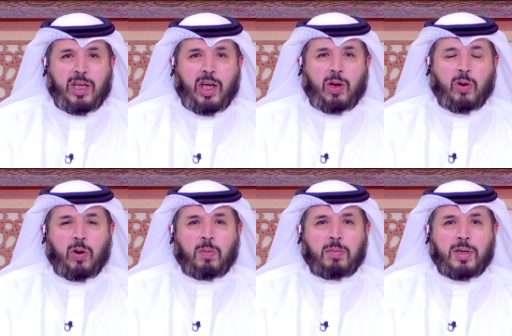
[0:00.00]

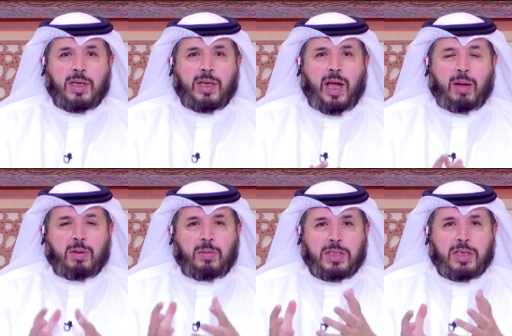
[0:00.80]
اليوم عبد
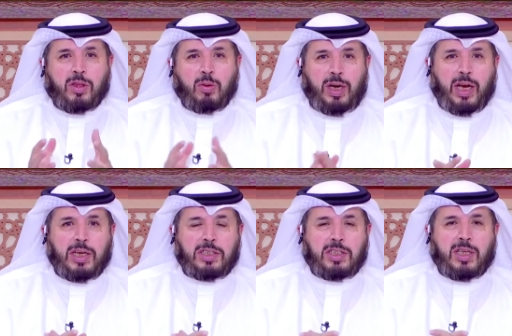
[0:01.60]
المحسن الضويحي الله
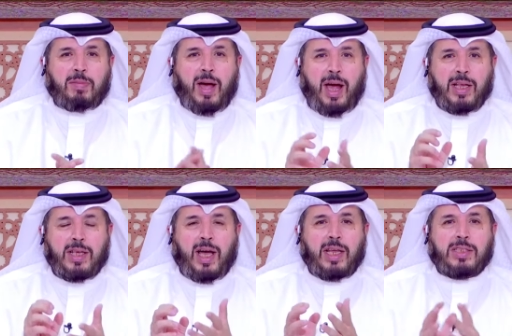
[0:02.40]
يسعده ما حطه
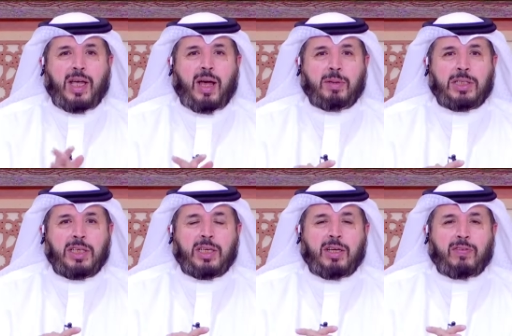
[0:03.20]
على الصامت
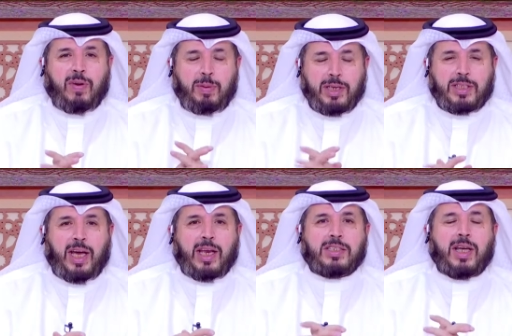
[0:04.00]
فبيحطه
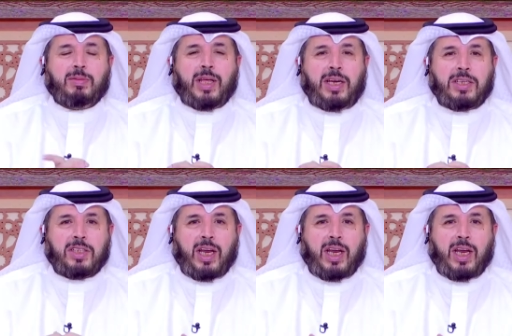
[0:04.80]
على الصامت الحين ان شاء الله